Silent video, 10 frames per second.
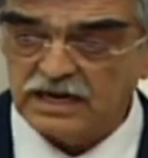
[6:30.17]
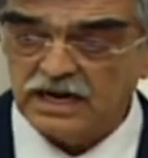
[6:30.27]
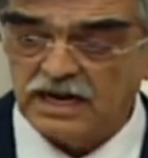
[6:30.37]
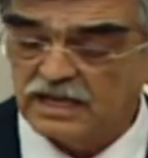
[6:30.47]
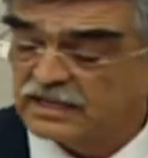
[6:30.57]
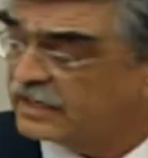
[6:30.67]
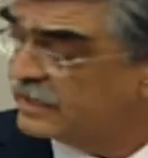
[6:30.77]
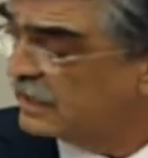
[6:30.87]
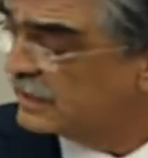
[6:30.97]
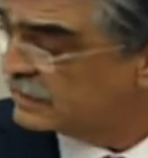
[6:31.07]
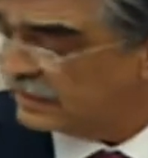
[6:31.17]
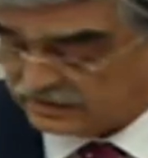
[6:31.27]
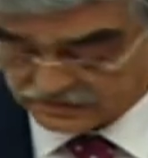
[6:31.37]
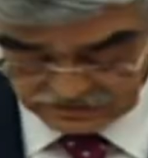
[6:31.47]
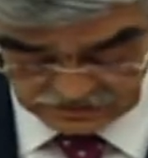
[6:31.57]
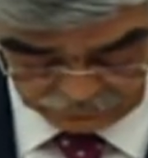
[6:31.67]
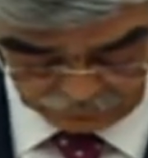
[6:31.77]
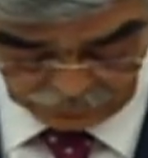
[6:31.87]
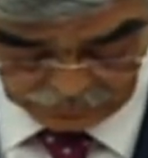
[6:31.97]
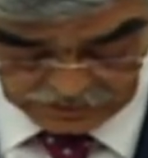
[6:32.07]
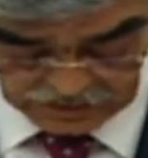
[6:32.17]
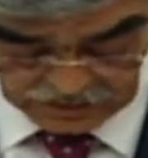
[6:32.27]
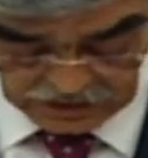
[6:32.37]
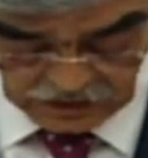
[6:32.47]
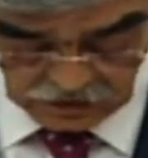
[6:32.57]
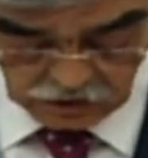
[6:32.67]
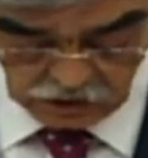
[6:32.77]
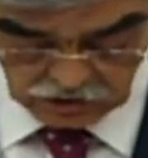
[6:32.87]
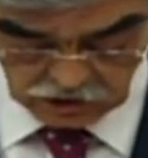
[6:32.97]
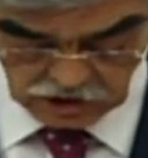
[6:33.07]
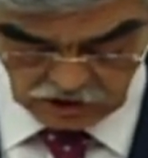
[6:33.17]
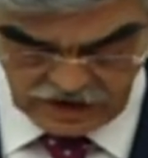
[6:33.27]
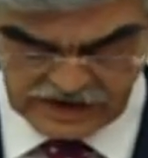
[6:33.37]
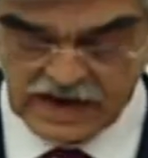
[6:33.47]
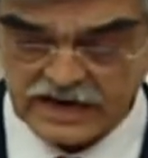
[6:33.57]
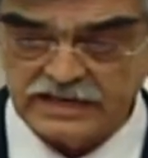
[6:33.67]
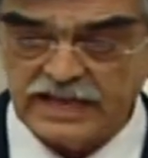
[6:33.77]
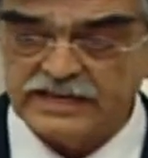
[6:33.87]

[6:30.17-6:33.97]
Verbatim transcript: aldatıldık dediniz. Yolsuzluk ve yargıda